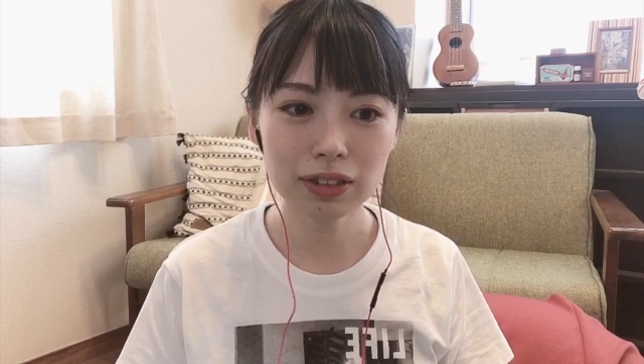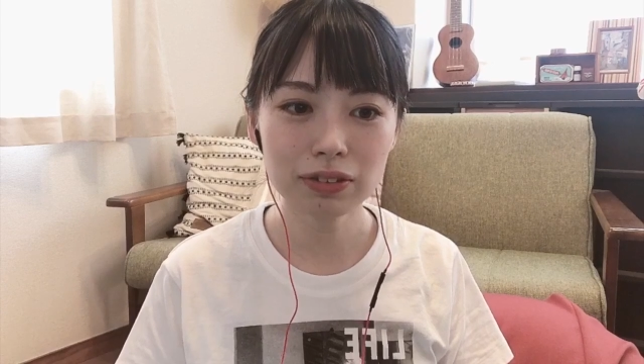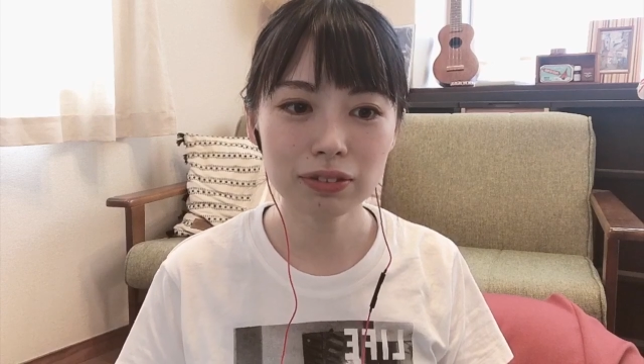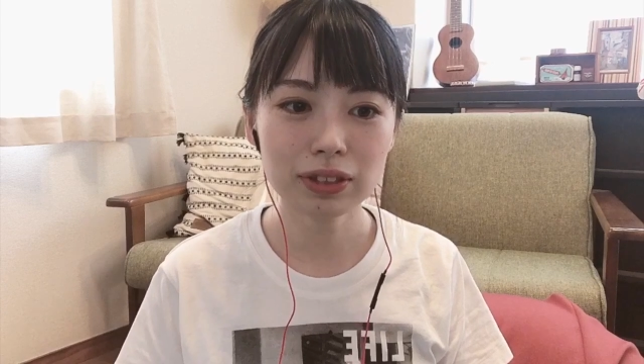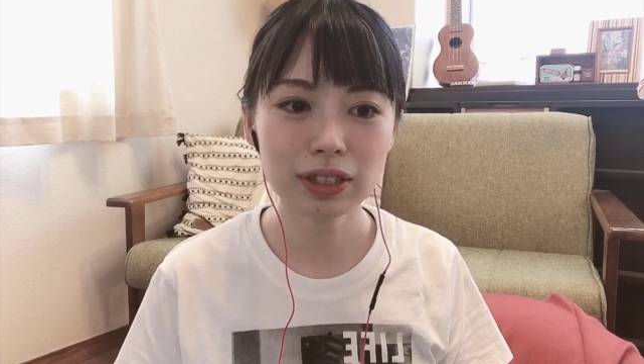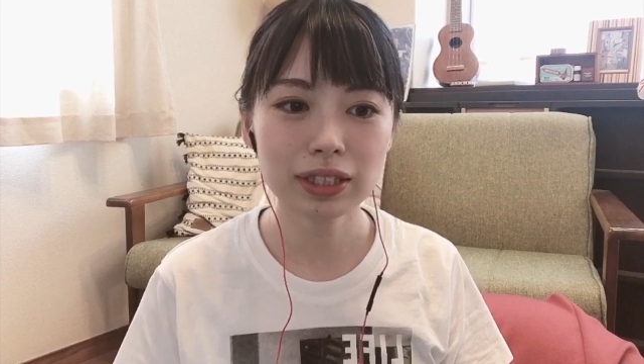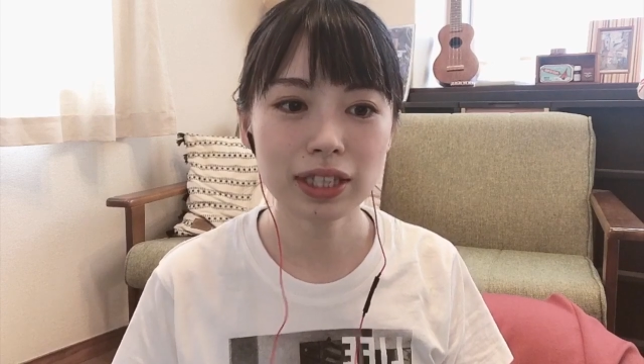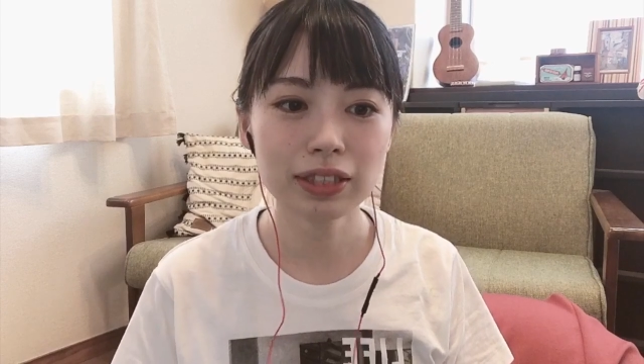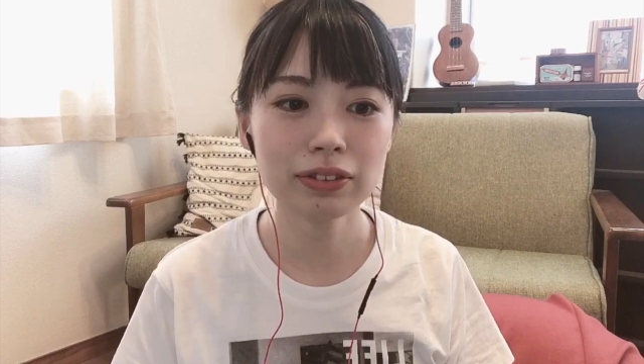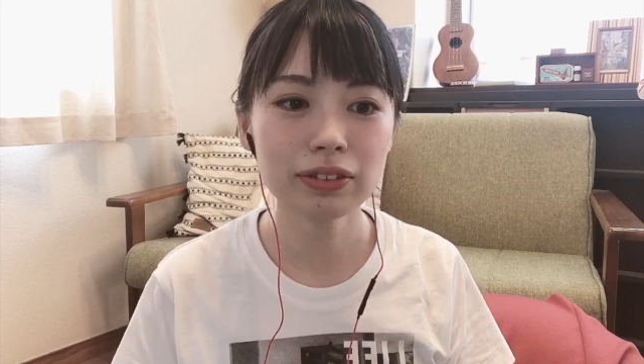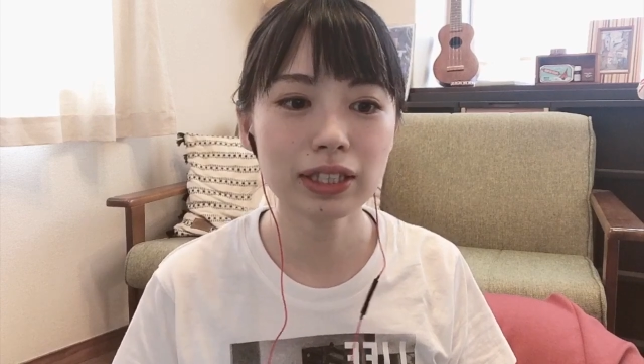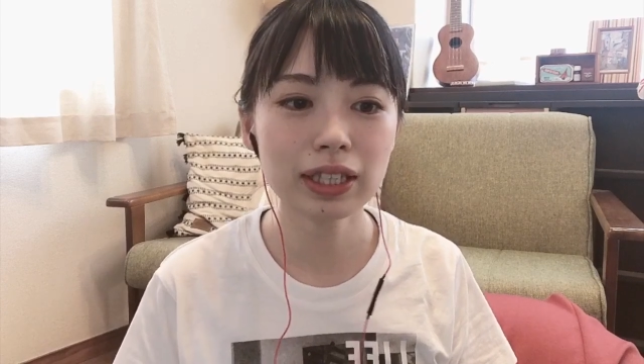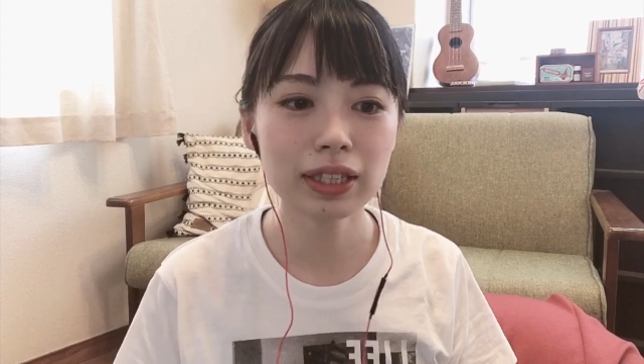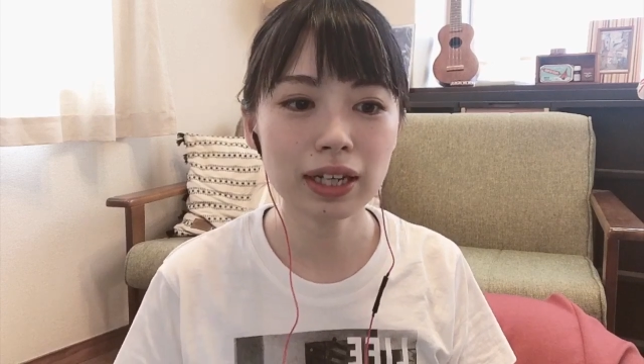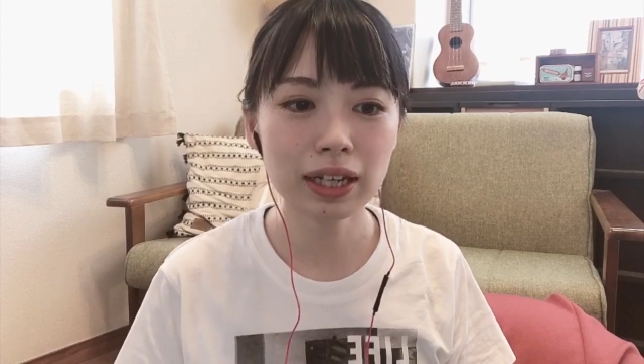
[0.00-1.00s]
後にさゆ
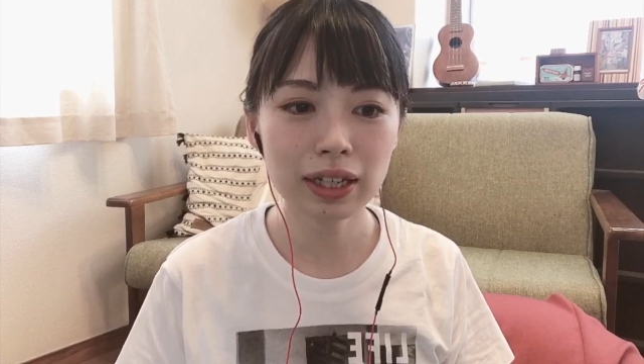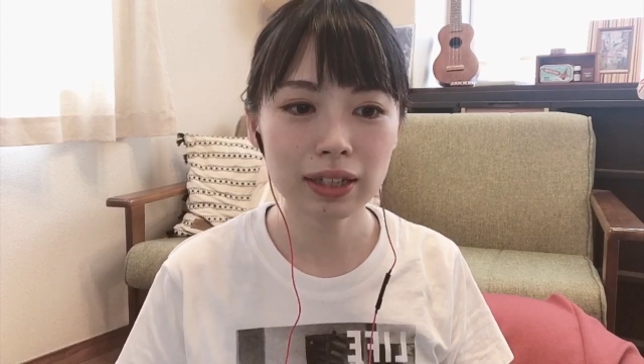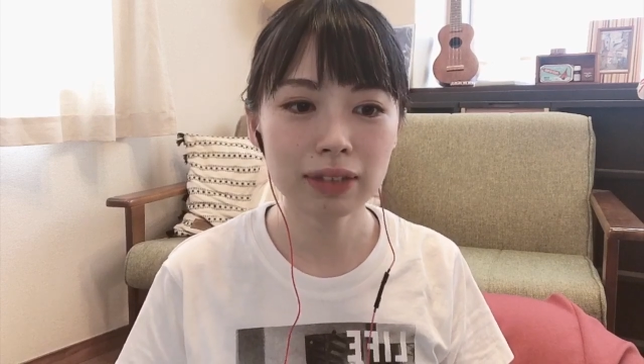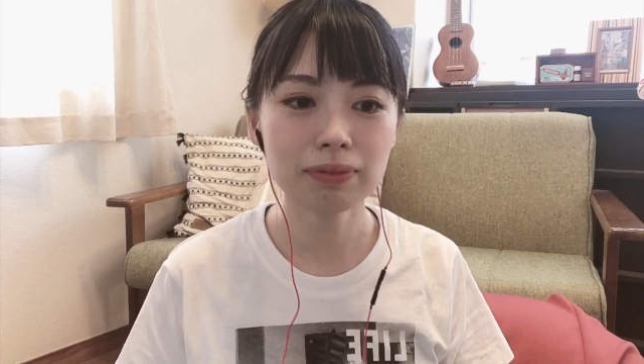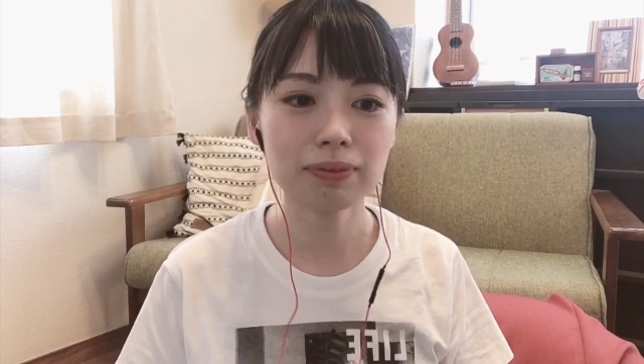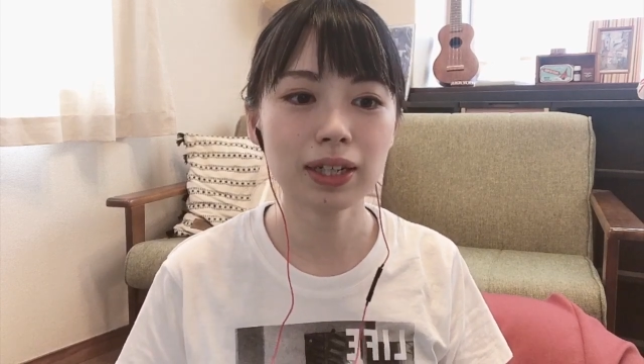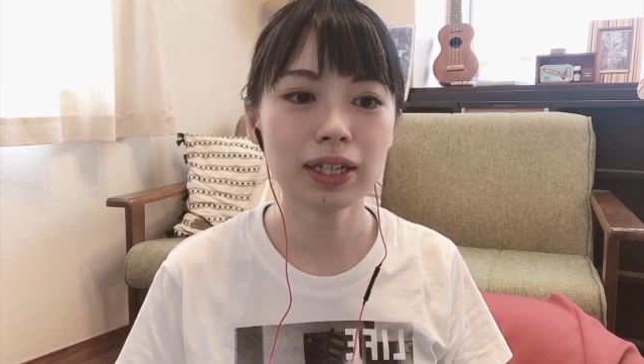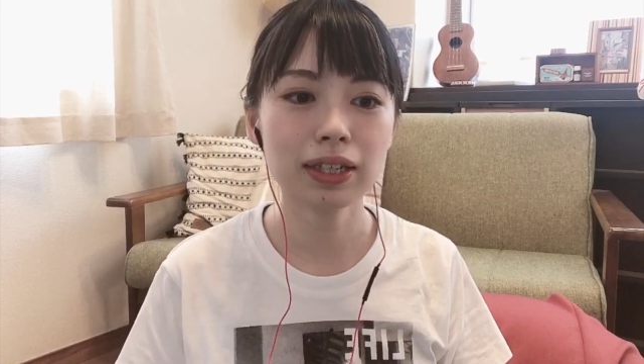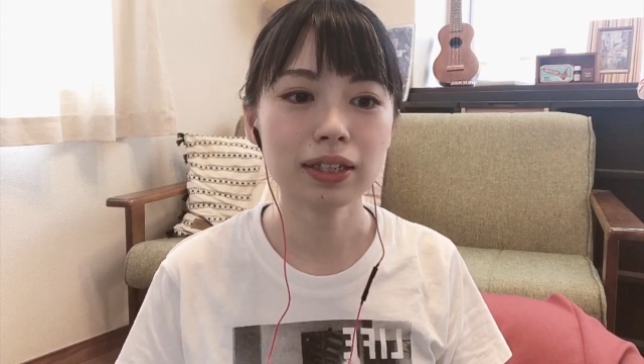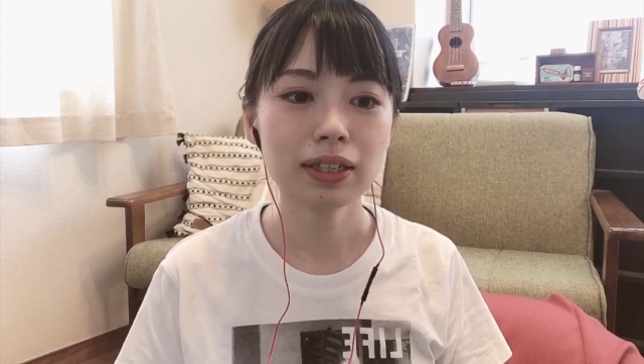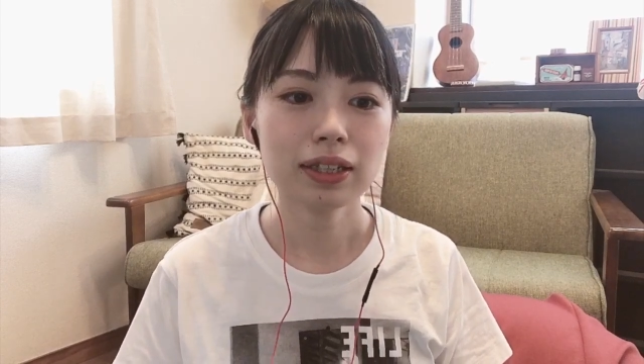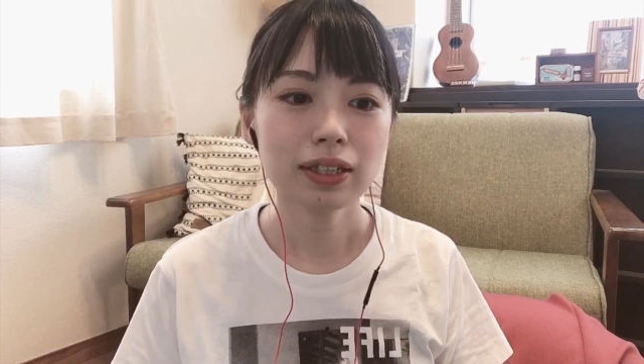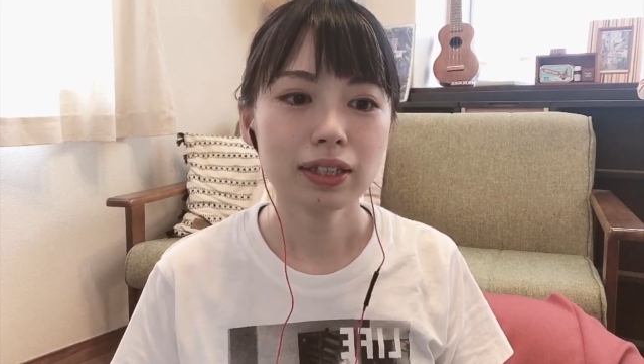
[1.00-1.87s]
きがまあ